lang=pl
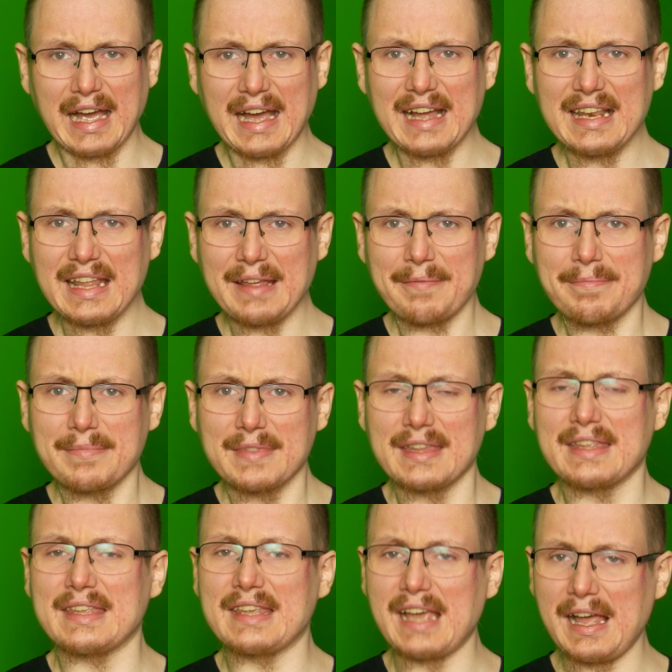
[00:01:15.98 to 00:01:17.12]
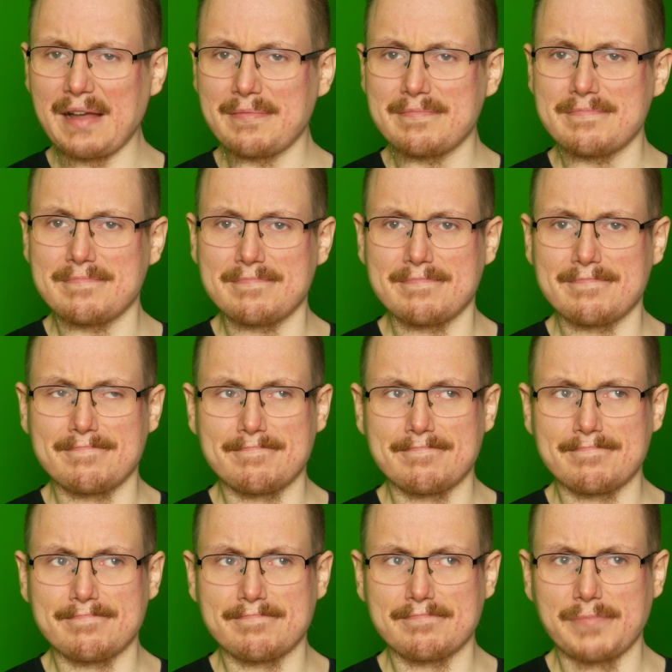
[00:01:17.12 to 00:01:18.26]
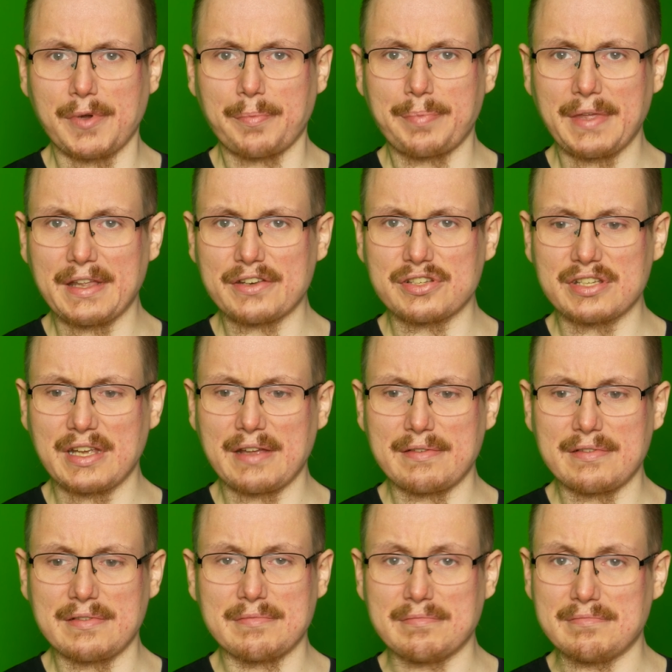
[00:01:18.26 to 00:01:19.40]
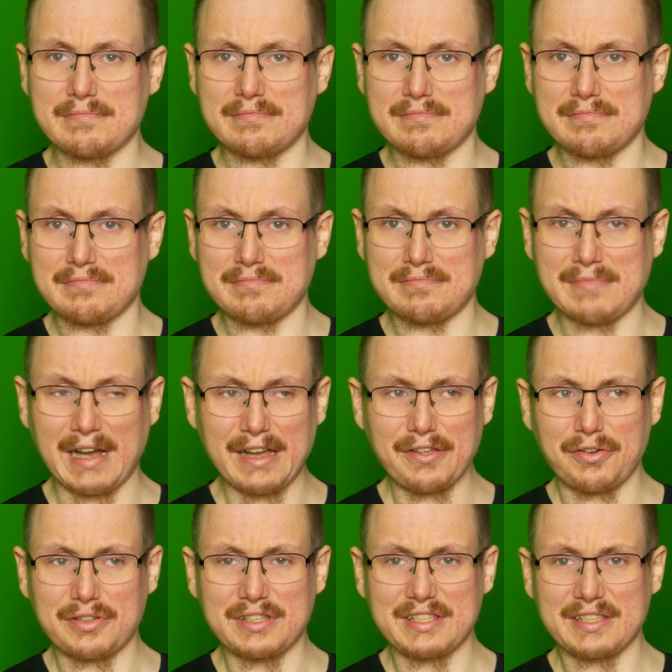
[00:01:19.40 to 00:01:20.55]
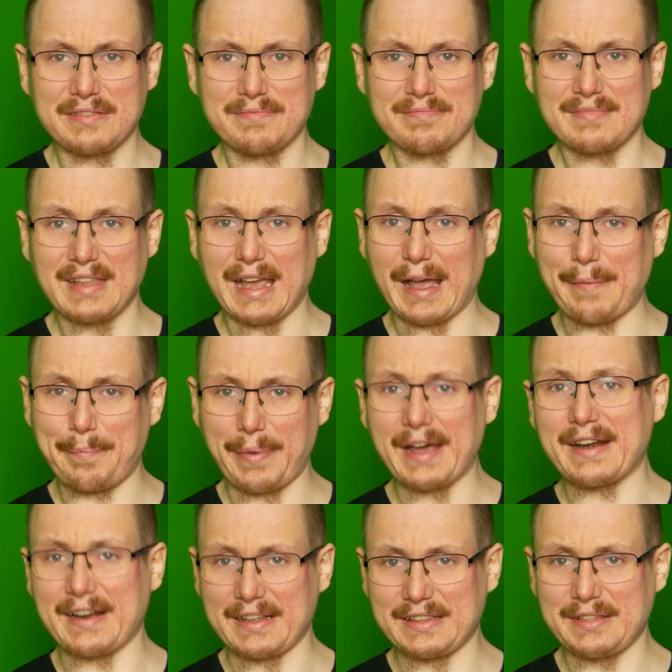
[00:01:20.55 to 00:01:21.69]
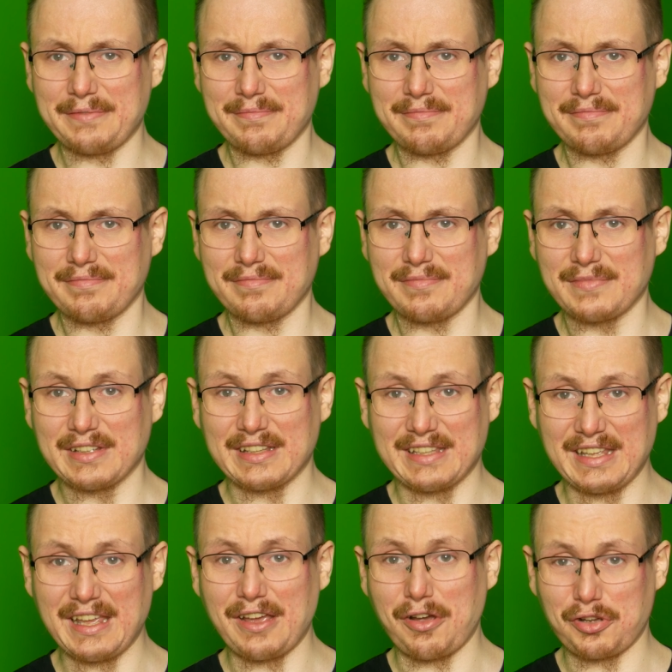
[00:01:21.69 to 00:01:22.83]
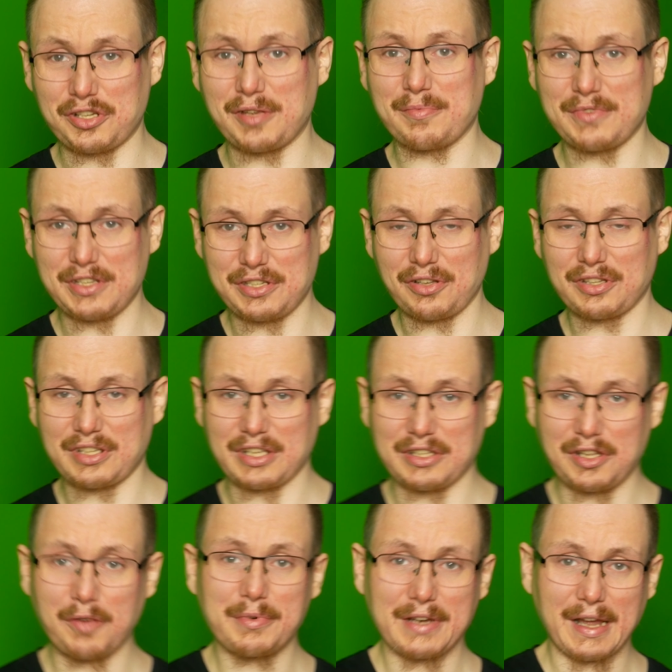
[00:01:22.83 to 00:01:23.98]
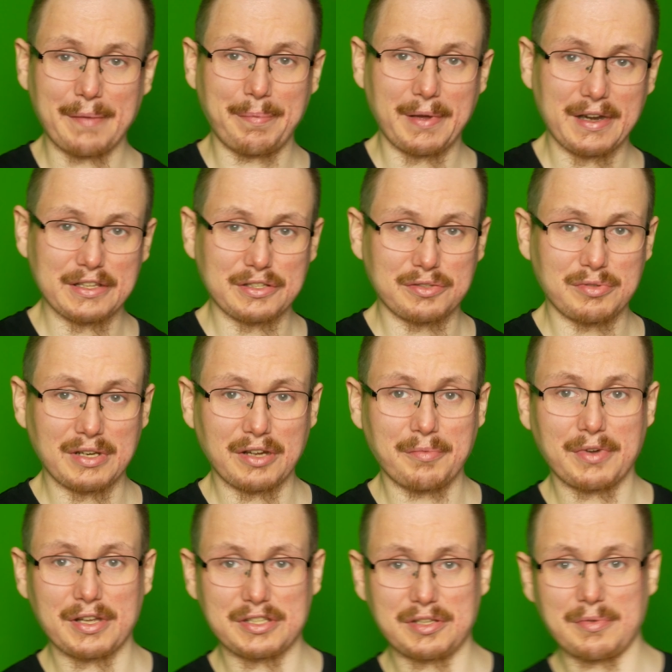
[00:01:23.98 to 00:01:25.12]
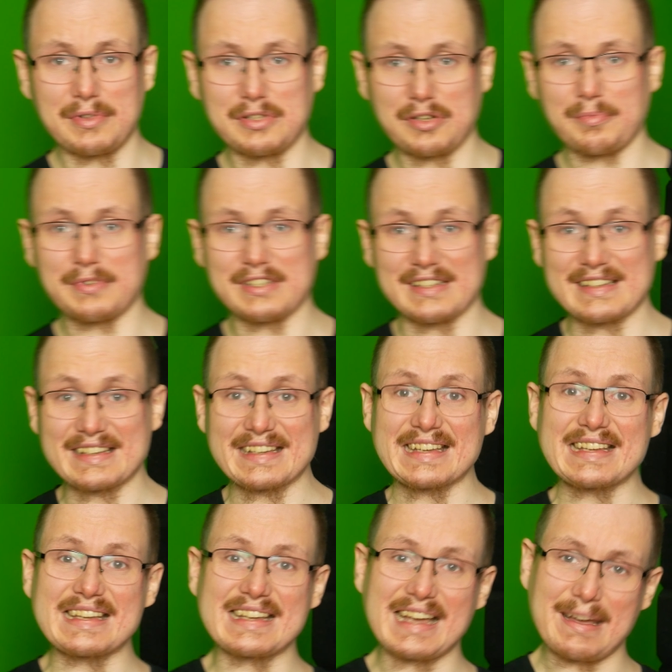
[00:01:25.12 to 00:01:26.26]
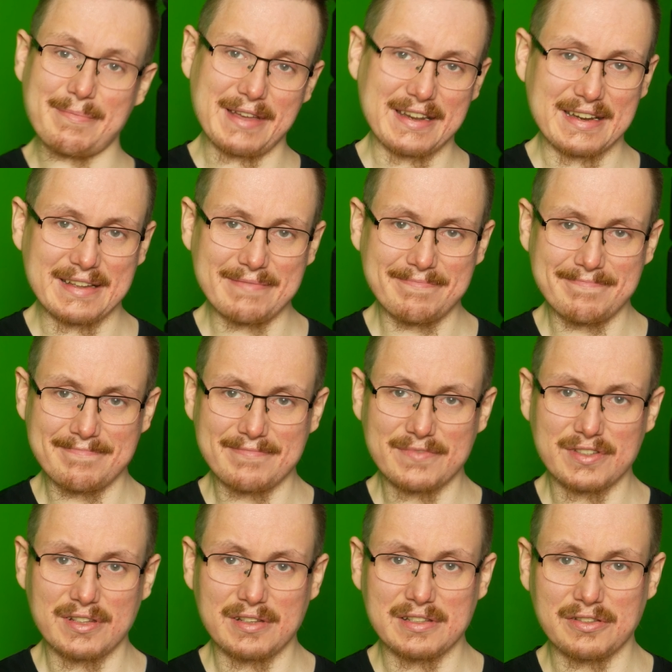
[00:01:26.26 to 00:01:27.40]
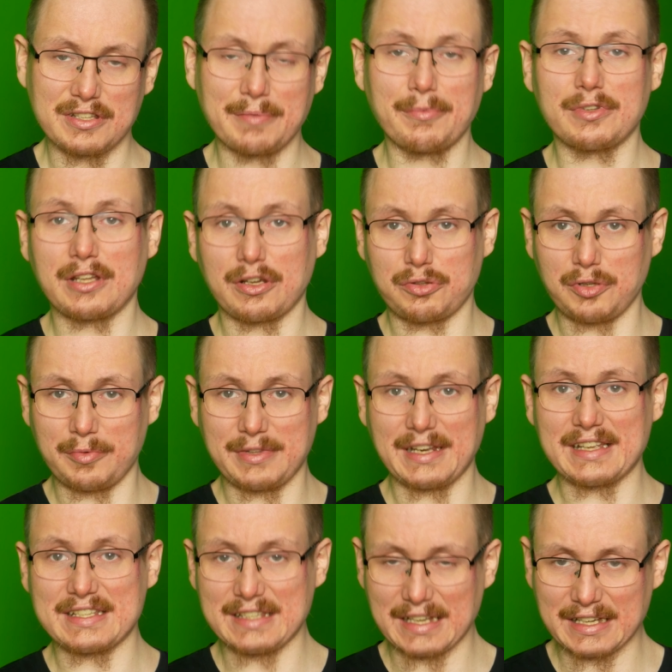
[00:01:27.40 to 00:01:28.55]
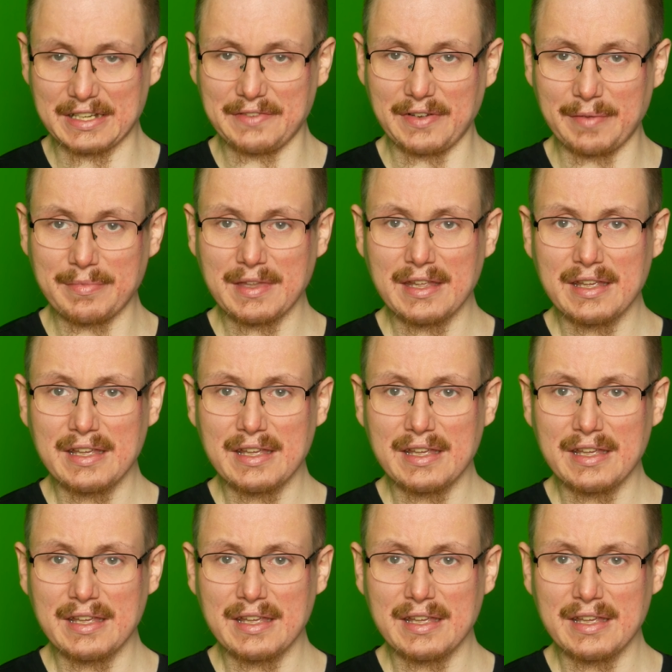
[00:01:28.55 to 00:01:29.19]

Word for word: Ale ja po pierwsze mając aparat G80, dobry aparat, z którego mogę sobie zrobić kamerę, na którym teraz nagrywam,